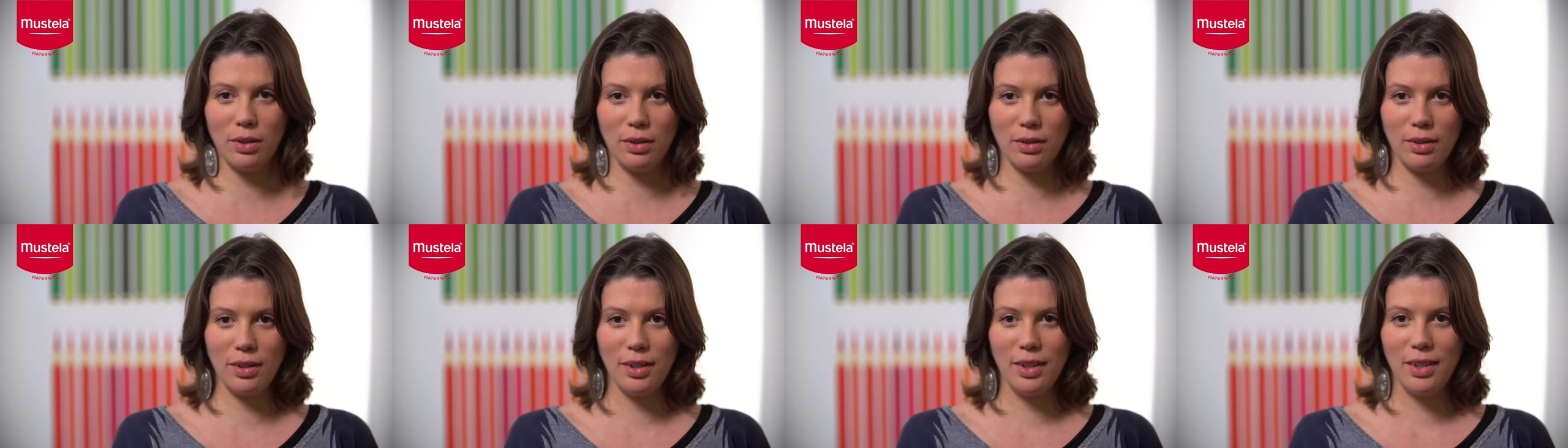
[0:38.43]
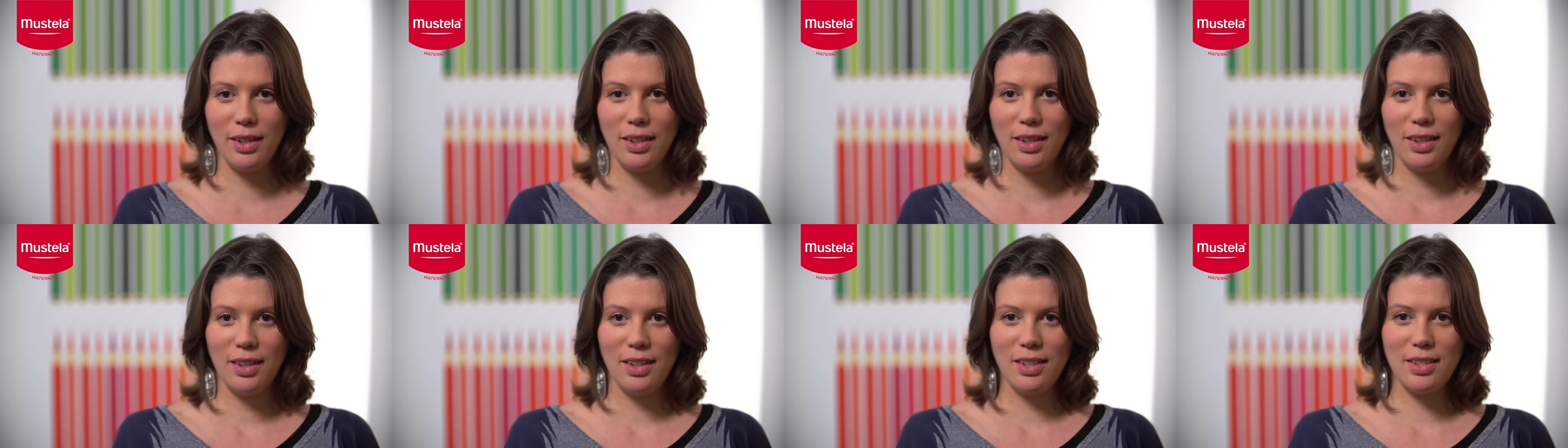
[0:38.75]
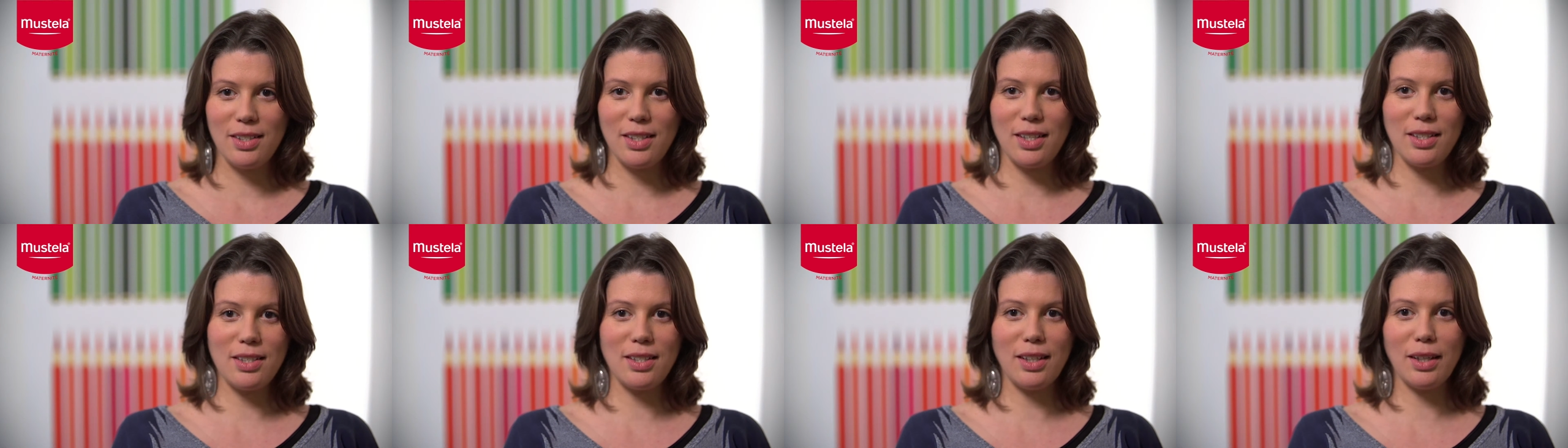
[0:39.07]
Euh,
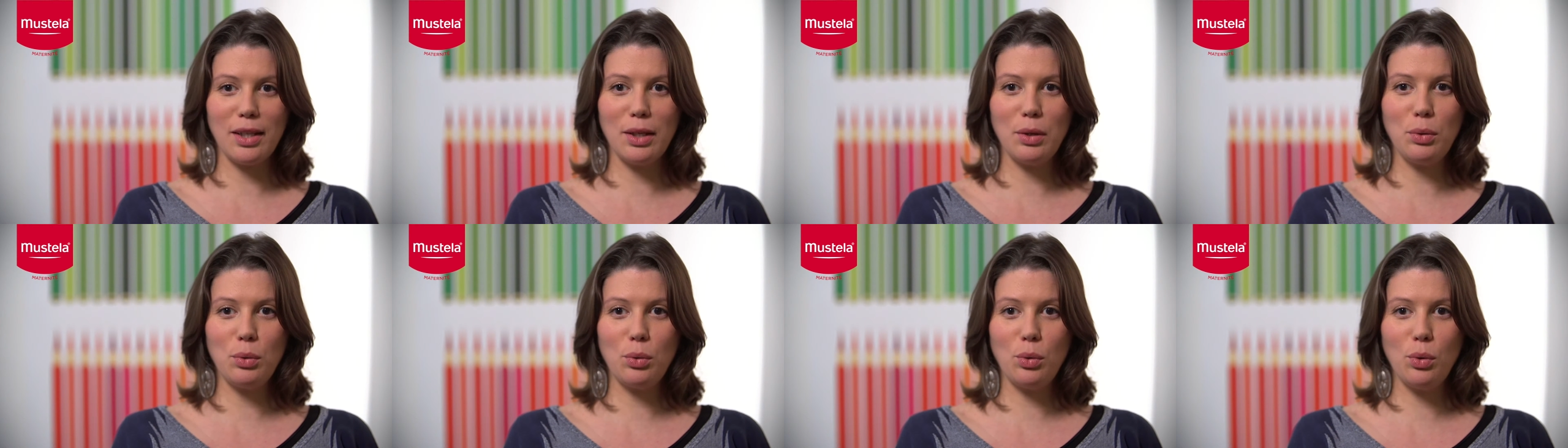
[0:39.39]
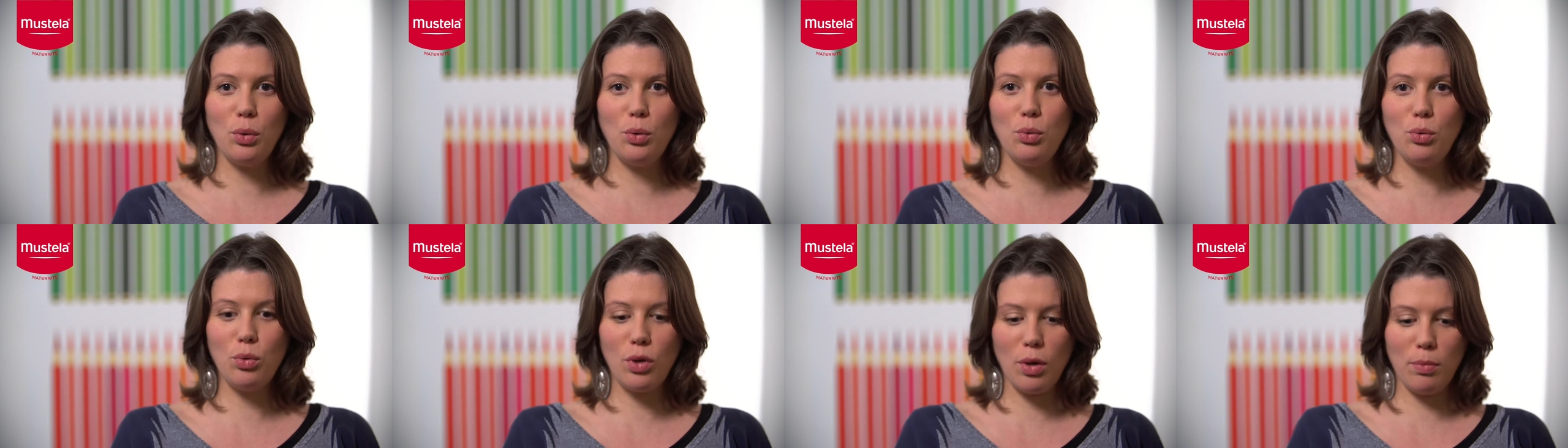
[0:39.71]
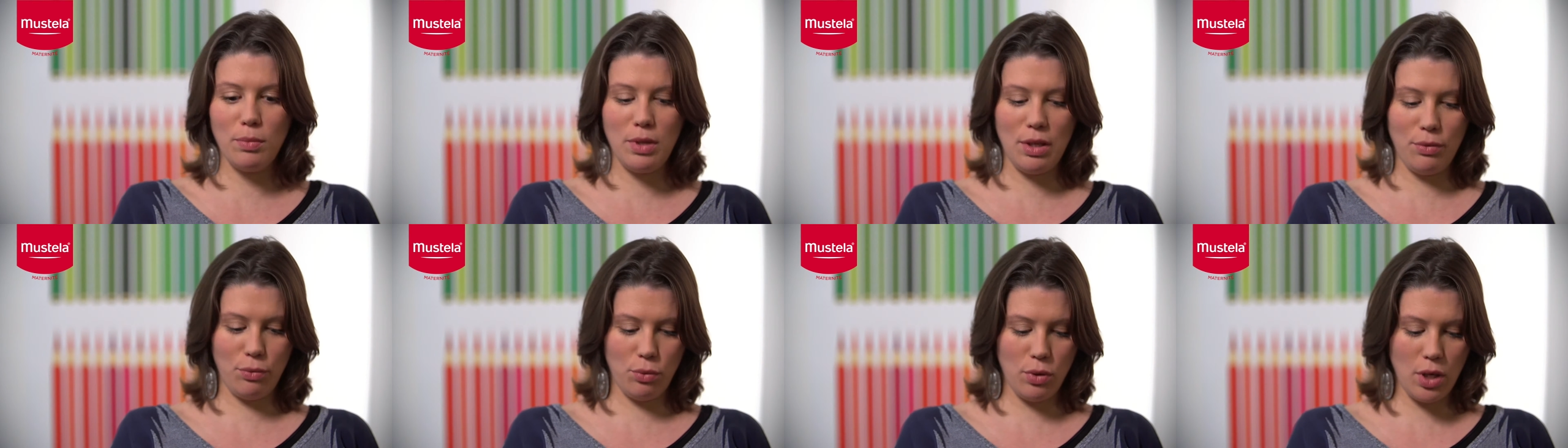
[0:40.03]
c'est assez rigolo. Ou
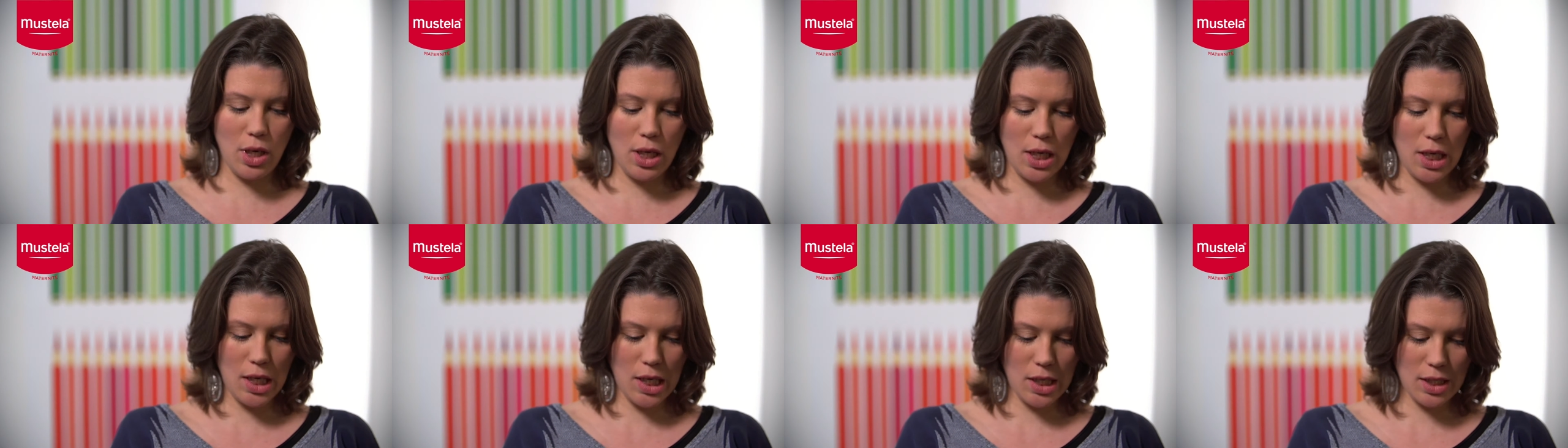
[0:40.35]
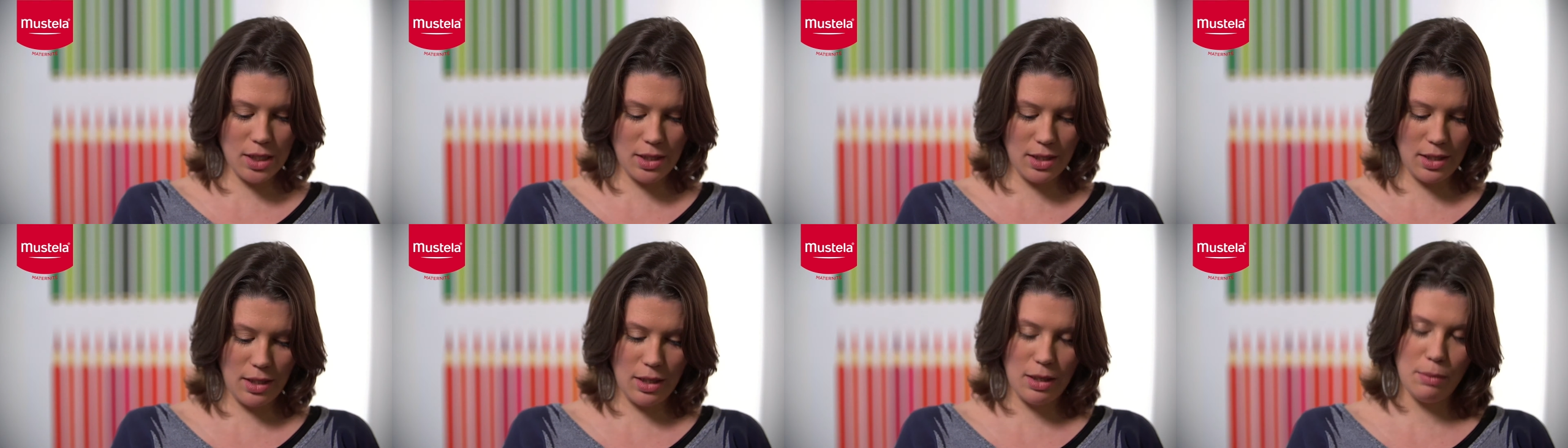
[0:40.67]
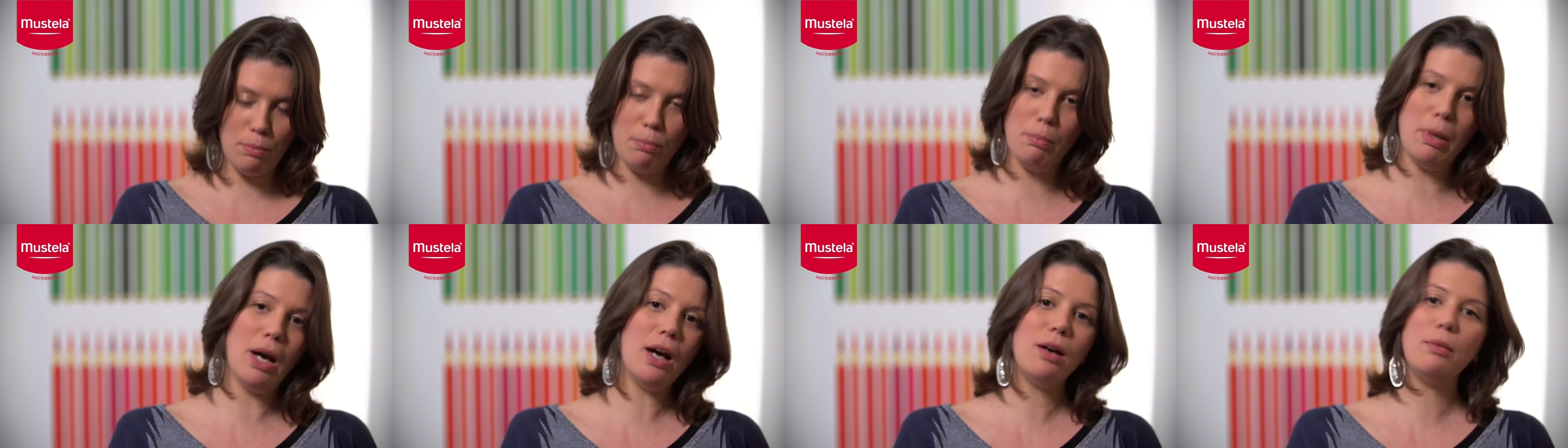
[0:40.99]
comme des fois, il est
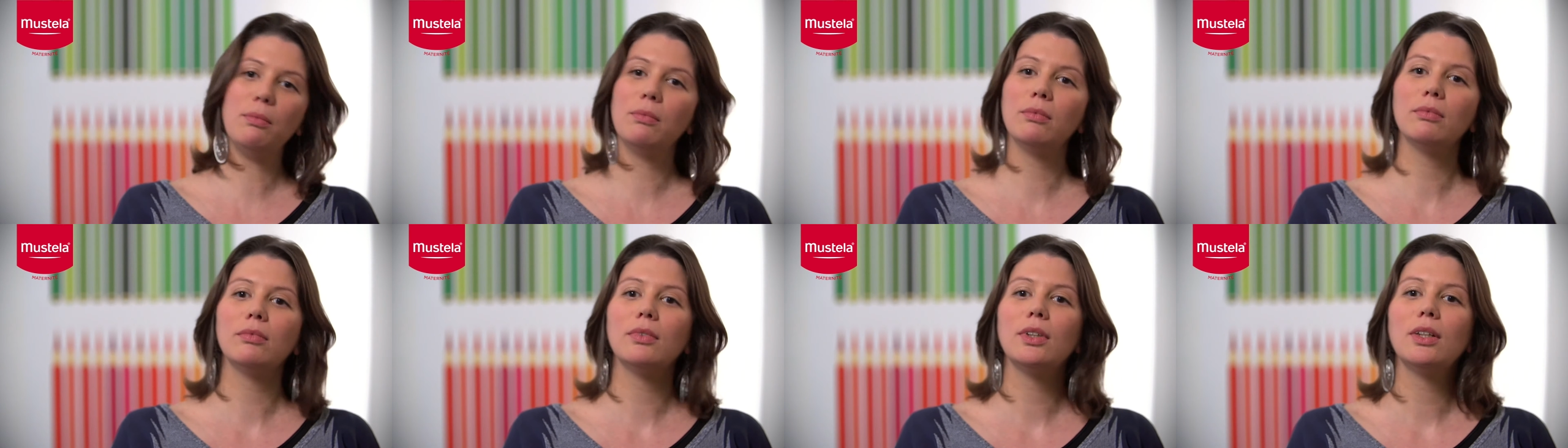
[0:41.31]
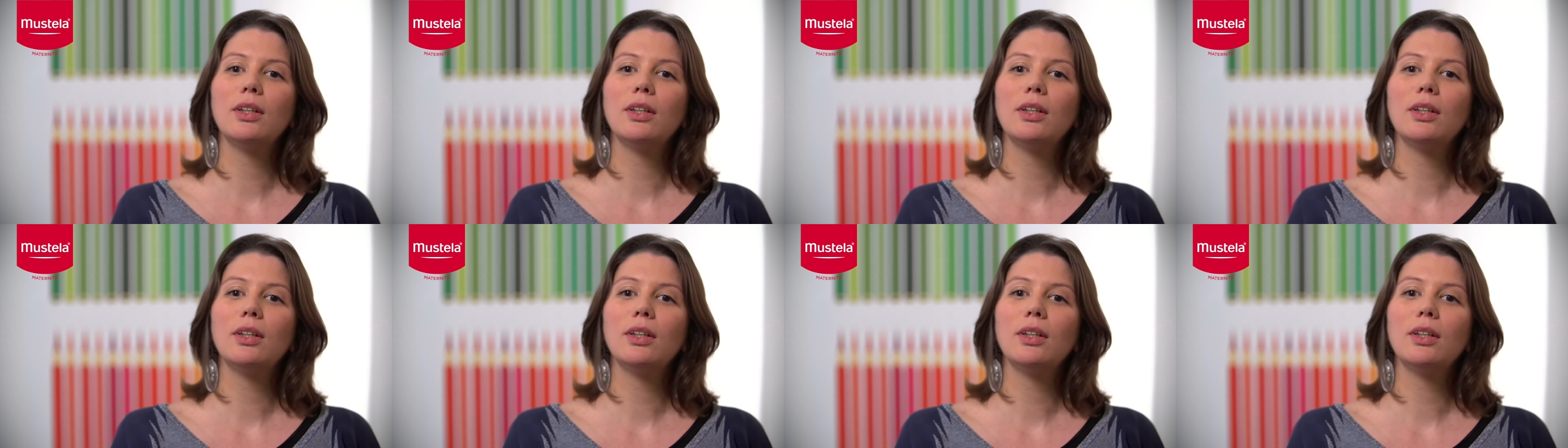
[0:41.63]
assez bas